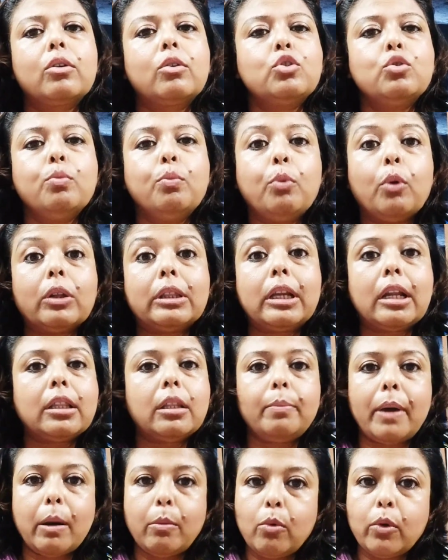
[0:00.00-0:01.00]
কিছু
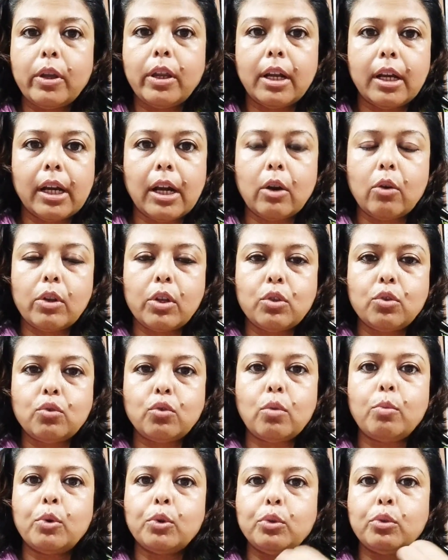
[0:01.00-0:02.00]
বদলাতে পারবো কি না কারোর কিছু
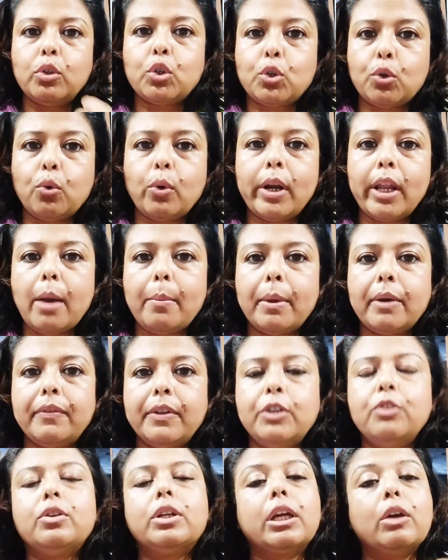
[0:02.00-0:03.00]
তবুও যদি শোনে আমার
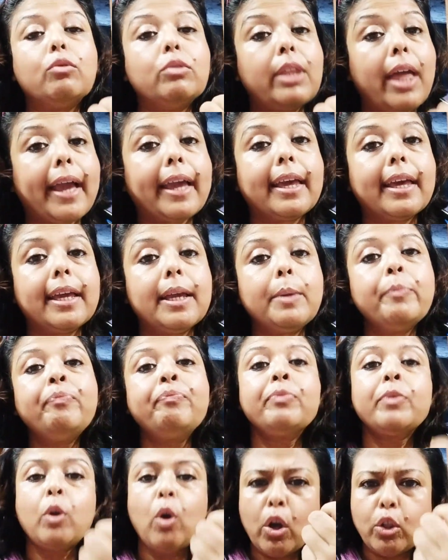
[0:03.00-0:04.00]
ভিডিওটা কেউ দেখে
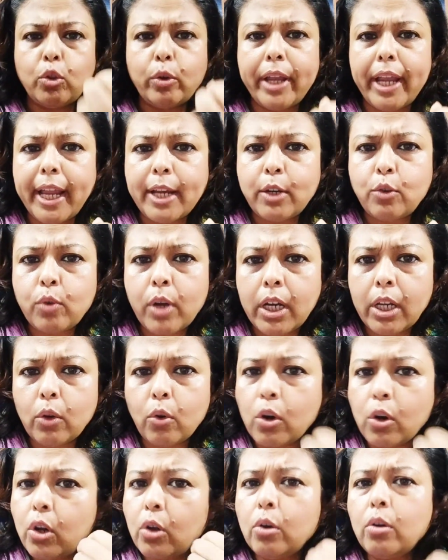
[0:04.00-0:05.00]
হয়তো একটুখানি
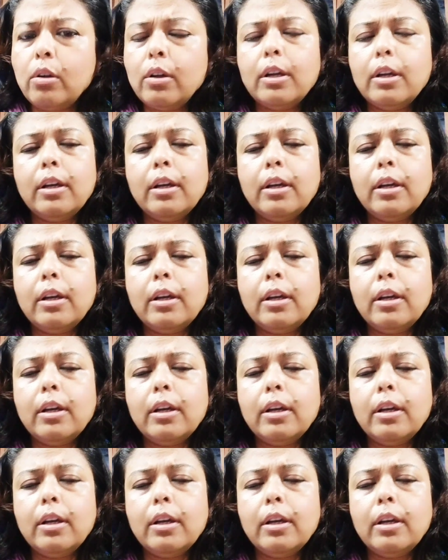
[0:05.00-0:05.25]
হলেও